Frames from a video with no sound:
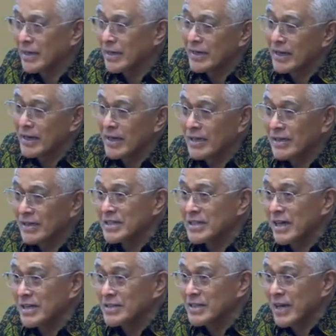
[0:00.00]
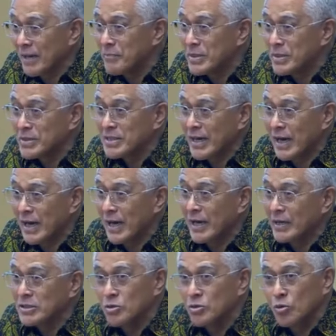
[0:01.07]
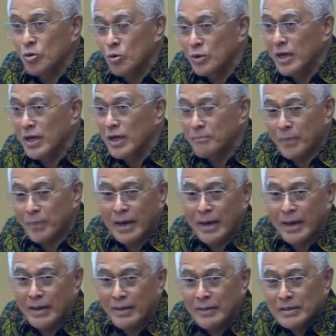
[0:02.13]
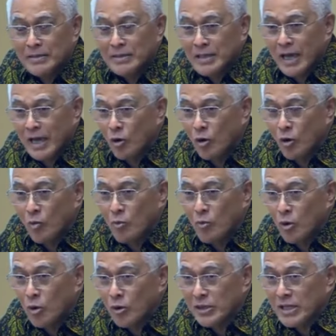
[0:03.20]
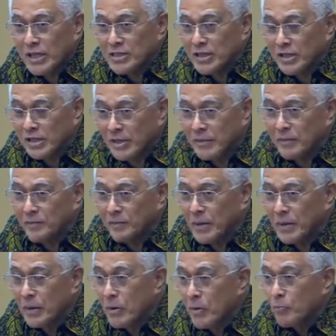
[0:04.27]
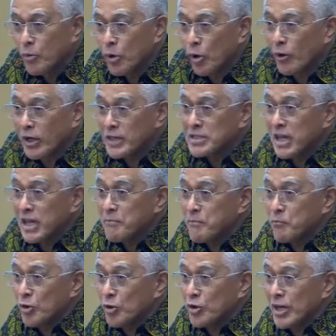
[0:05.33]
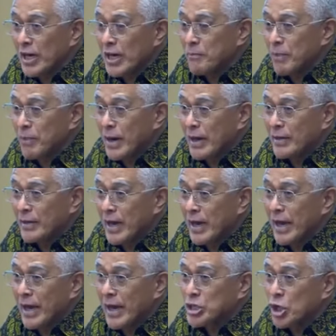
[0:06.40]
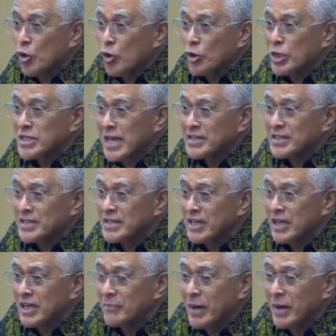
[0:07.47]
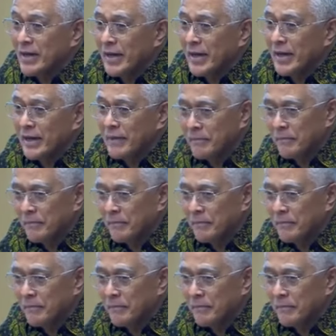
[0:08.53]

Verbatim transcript: karena kita jarang-jarang bicara dulu dengan Pak Cahyo Kumolo kita sering Progres report daripada eselonisasi ini gimana ya?